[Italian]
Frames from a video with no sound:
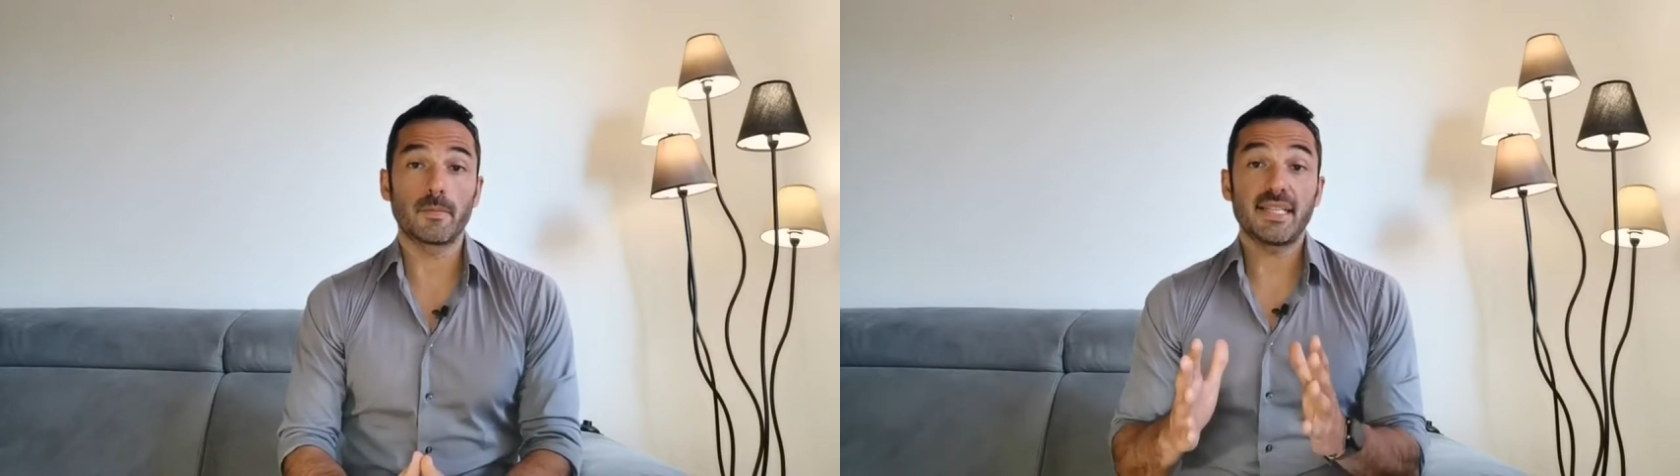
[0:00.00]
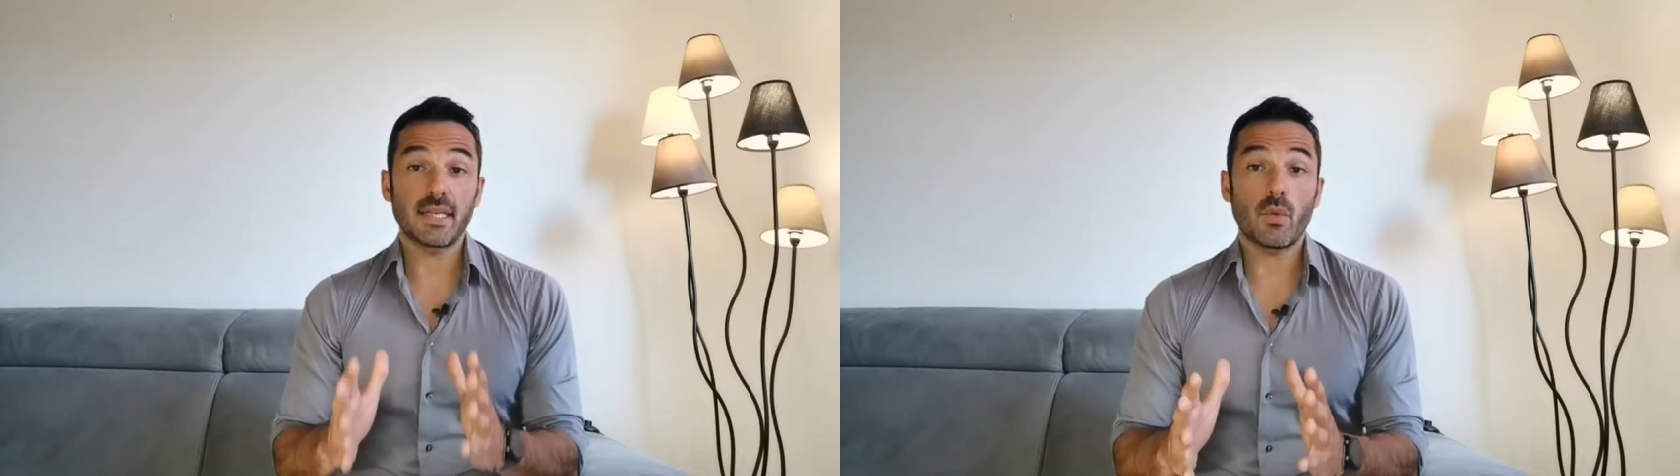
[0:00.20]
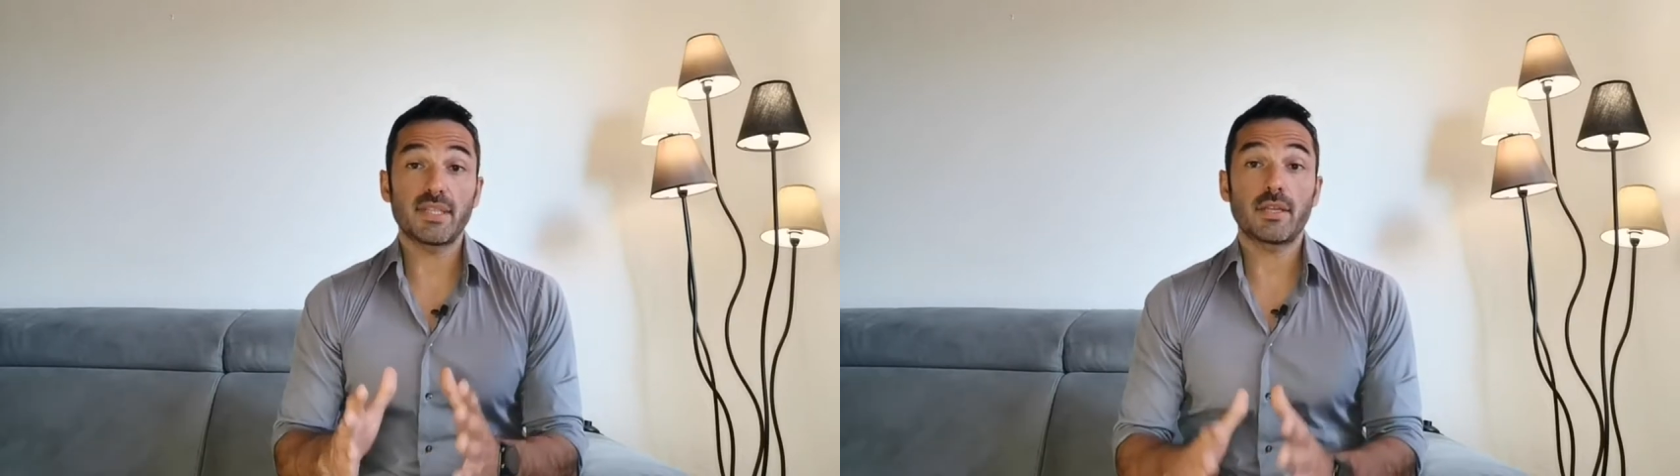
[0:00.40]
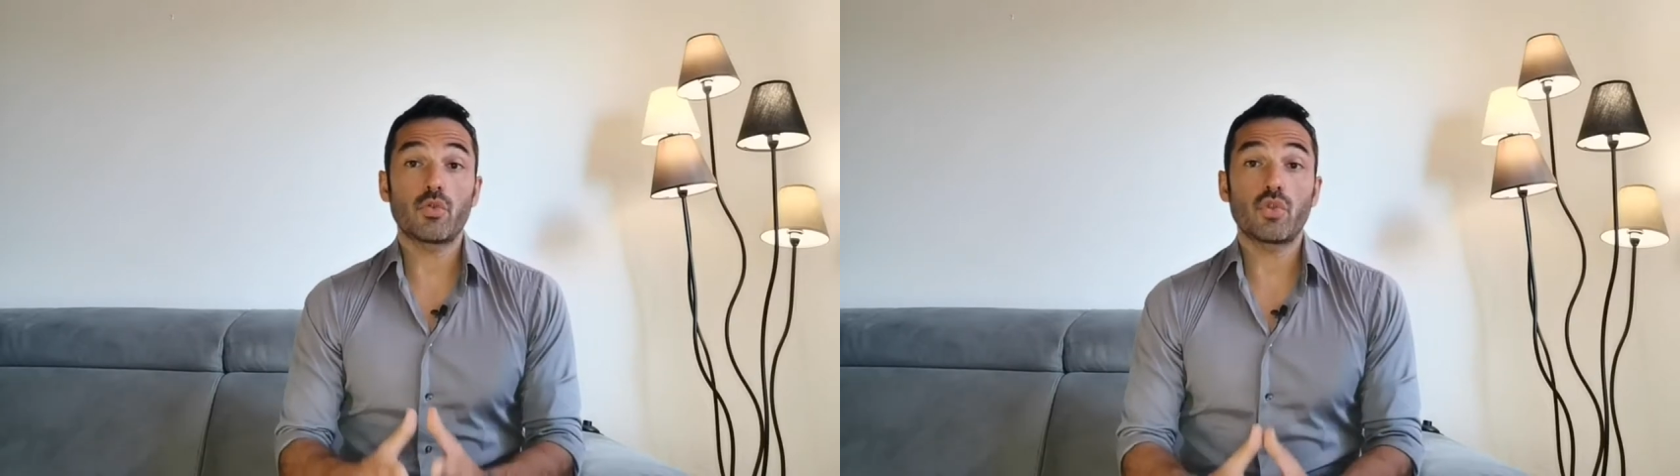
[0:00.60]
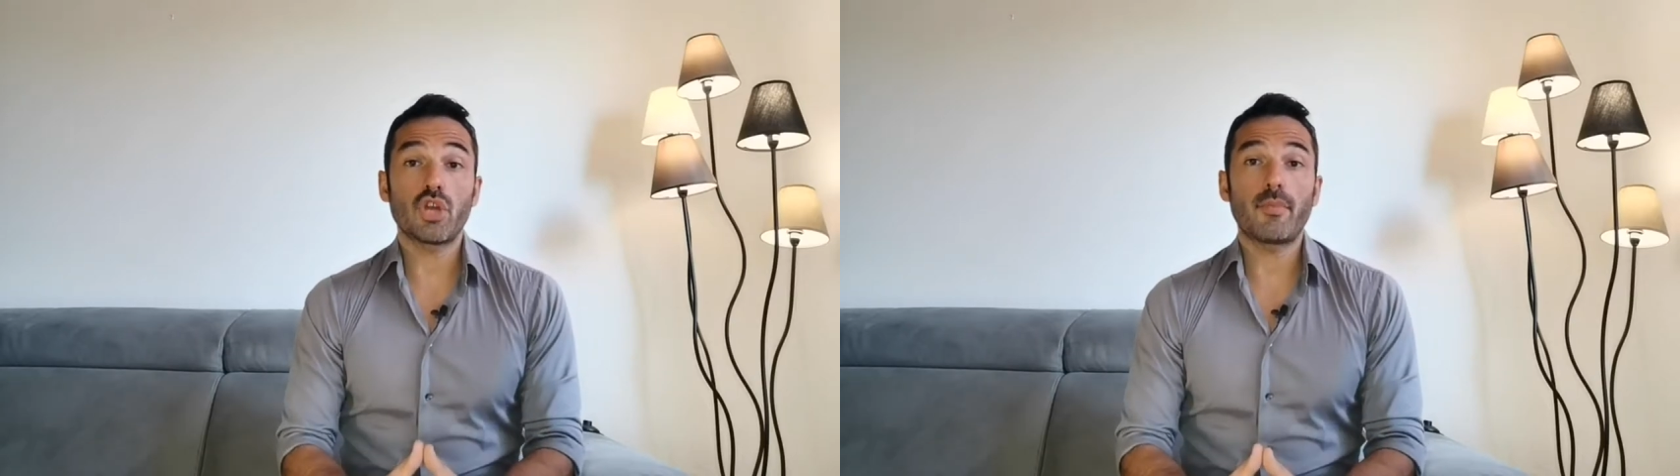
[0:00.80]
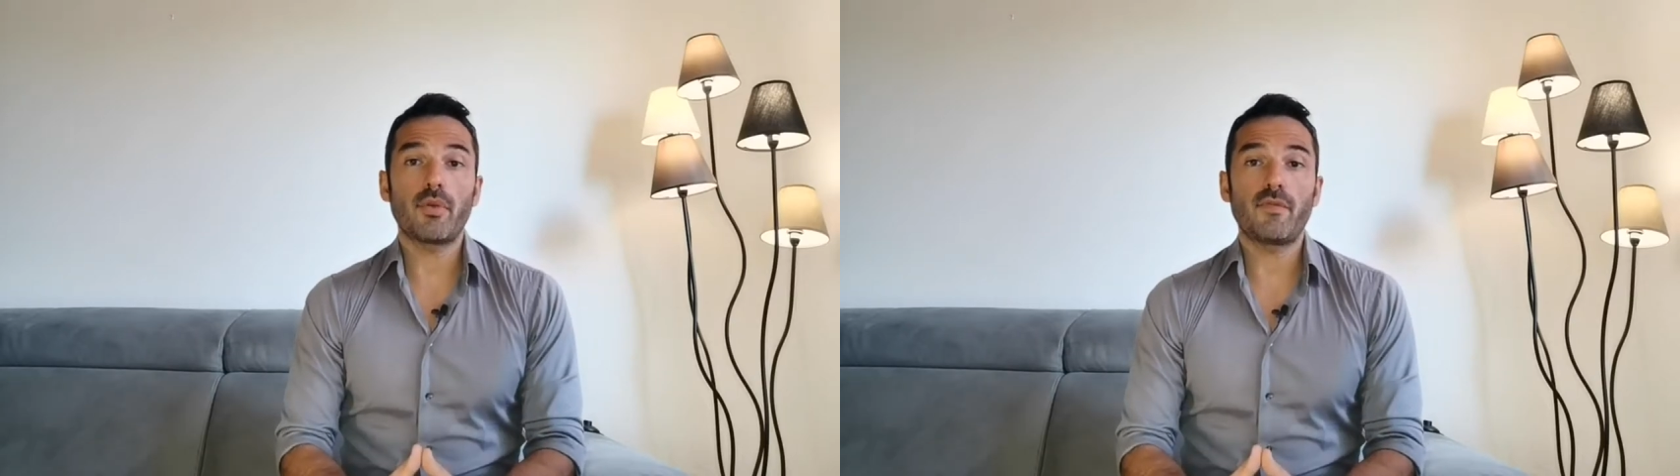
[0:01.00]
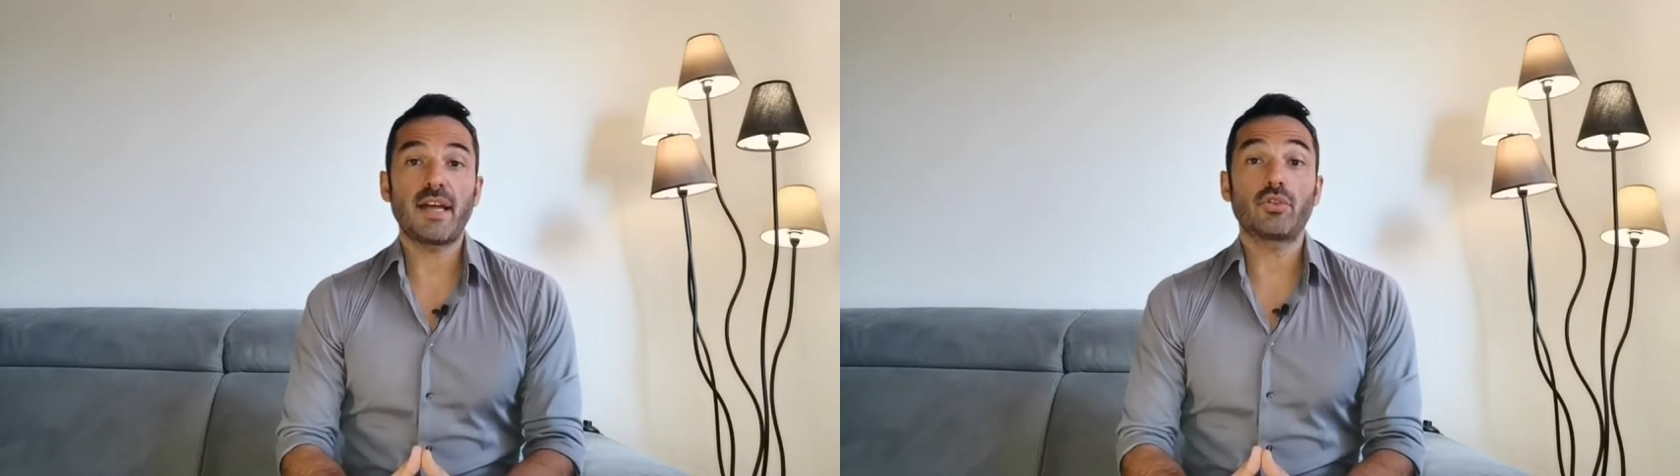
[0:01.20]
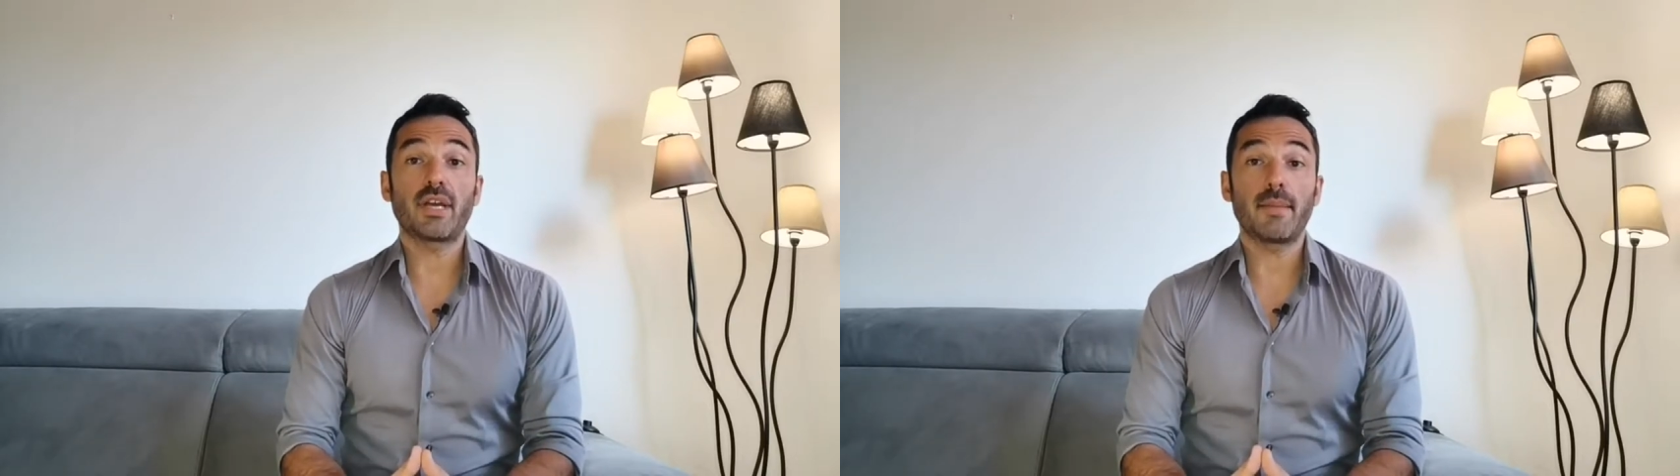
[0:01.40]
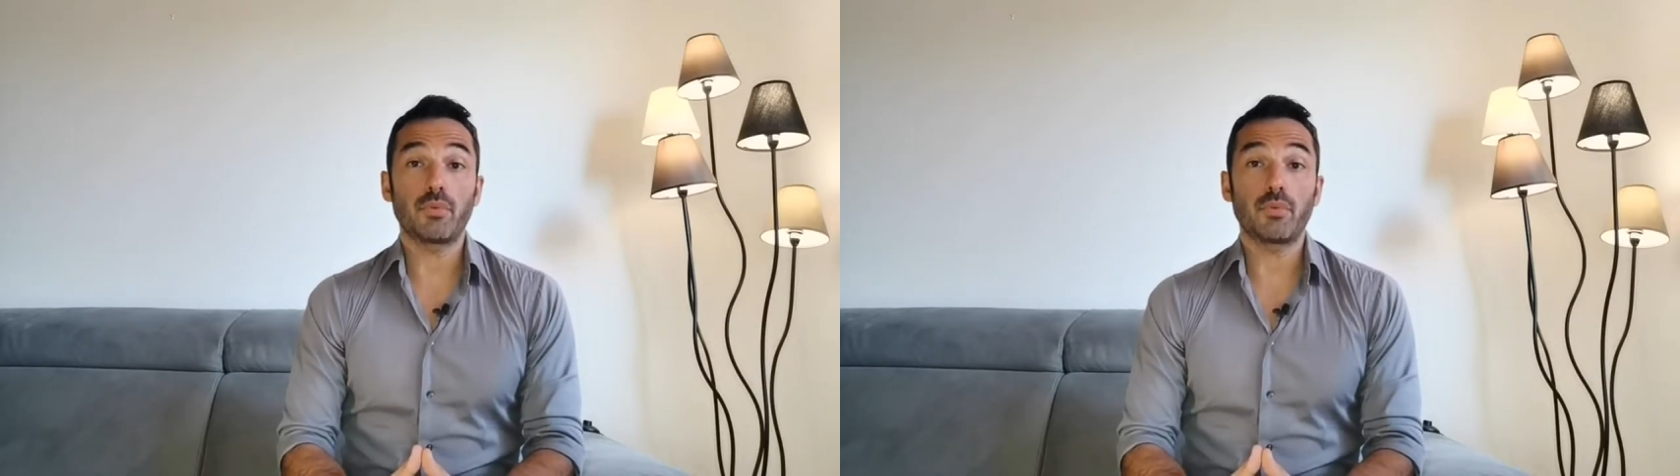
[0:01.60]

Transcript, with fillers: E se a questo aggiungiamo il fatto che la